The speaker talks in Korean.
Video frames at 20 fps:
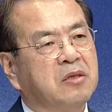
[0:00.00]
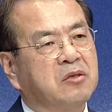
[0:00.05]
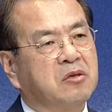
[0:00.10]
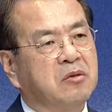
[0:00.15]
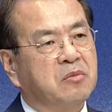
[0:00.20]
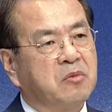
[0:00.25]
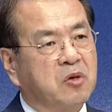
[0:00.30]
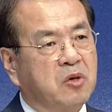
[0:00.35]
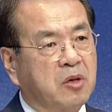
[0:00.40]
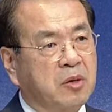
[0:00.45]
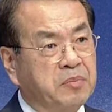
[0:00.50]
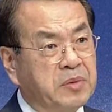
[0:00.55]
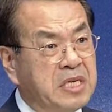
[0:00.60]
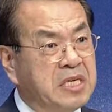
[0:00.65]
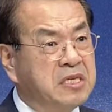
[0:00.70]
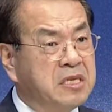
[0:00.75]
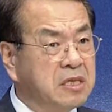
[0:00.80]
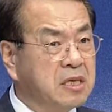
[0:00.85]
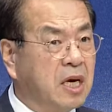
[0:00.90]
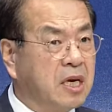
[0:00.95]
좀 거기
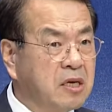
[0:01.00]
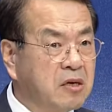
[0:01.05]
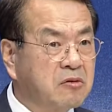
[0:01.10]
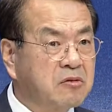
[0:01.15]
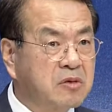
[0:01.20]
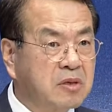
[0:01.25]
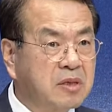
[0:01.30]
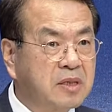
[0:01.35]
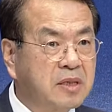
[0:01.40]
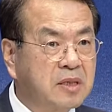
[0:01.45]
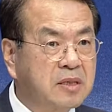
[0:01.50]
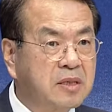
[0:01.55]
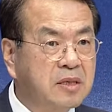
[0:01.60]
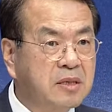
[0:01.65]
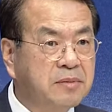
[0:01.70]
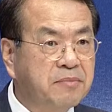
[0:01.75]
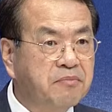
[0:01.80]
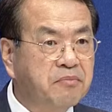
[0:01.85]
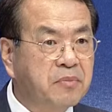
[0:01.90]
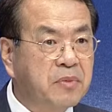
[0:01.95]
비치를 하려고
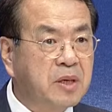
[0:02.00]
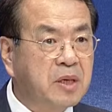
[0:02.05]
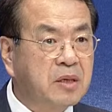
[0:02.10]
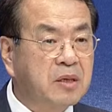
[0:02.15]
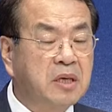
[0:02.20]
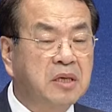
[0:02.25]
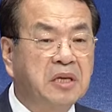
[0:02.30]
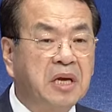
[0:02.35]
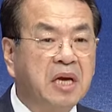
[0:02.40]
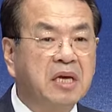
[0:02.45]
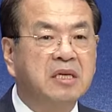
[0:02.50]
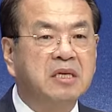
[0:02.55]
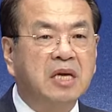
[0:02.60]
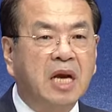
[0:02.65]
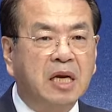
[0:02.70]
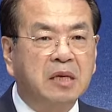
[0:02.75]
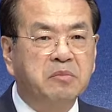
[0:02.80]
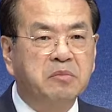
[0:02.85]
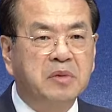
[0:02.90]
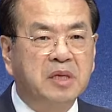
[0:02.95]
그러거든요. 그러나 내일은
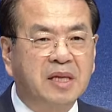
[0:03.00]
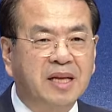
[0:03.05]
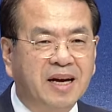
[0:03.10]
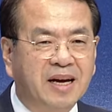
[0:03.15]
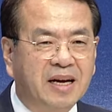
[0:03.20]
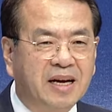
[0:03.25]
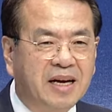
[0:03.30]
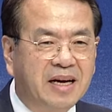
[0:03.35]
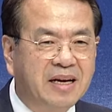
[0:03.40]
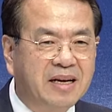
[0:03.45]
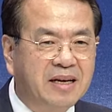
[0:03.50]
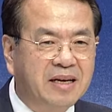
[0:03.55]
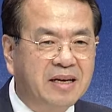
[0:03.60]
아닙니다.